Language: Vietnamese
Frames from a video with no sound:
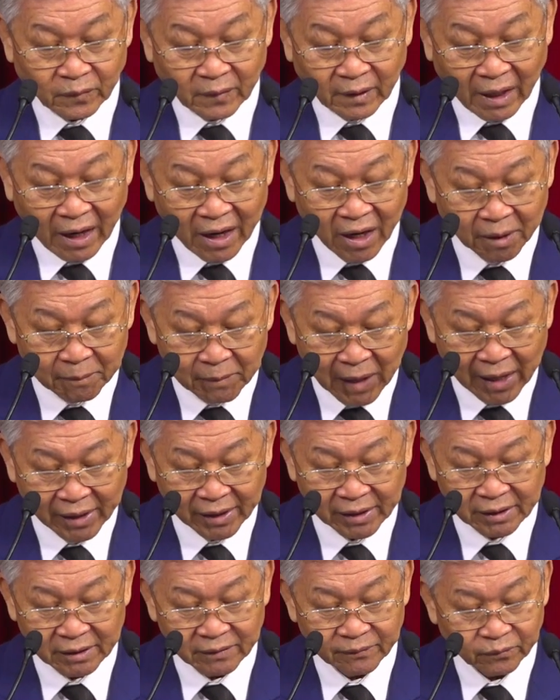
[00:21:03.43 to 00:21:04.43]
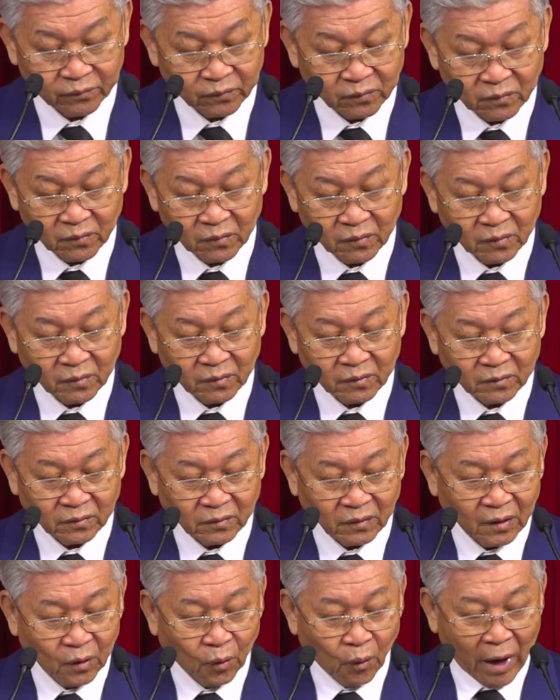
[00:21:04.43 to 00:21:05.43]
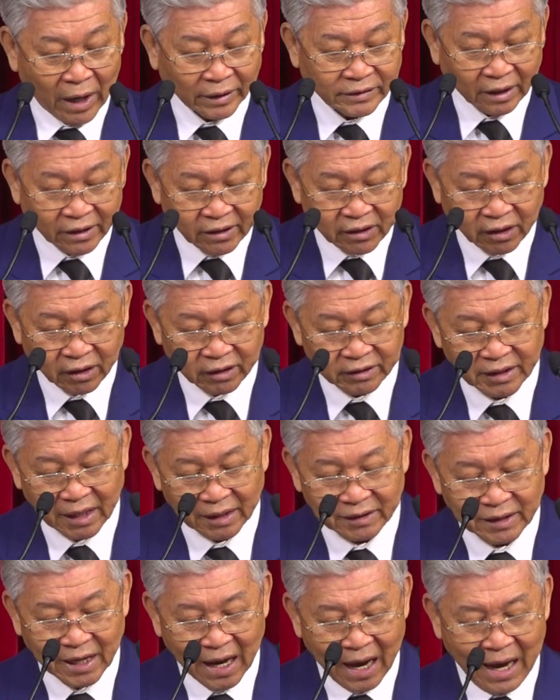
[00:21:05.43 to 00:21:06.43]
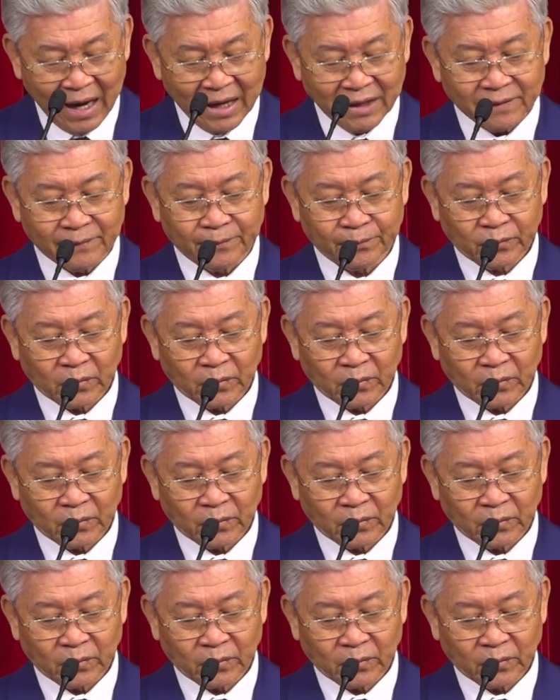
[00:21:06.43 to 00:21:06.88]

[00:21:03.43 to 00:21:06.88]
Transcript: Ngày hôm nay ngoài tín ngưỡng dân gian